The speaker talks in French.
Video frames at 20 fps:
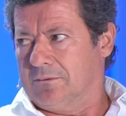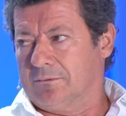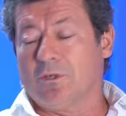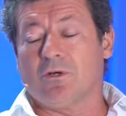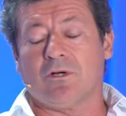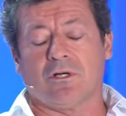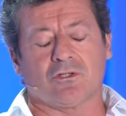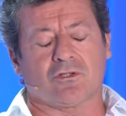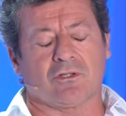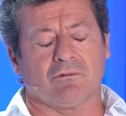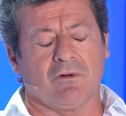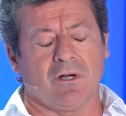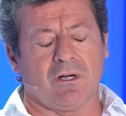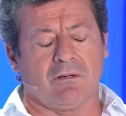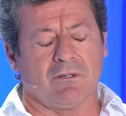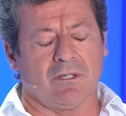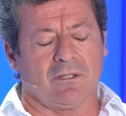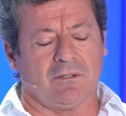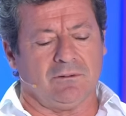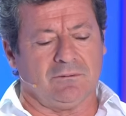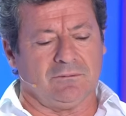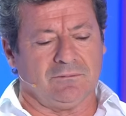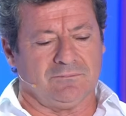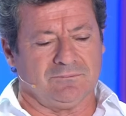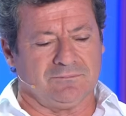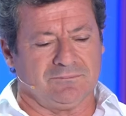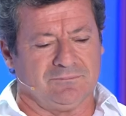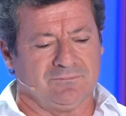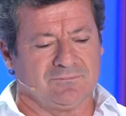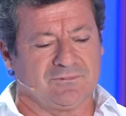quand même. Oui, je vois, ouais.
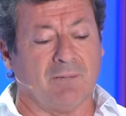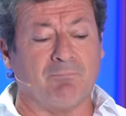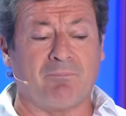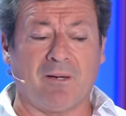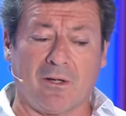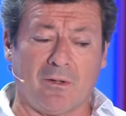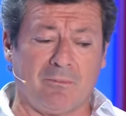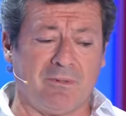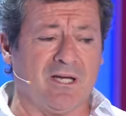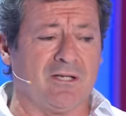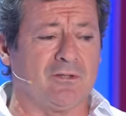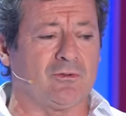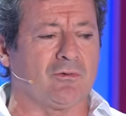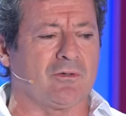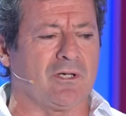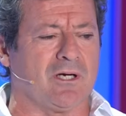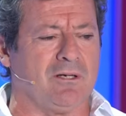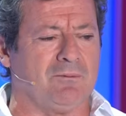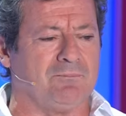Ça parle bien, en tout cas.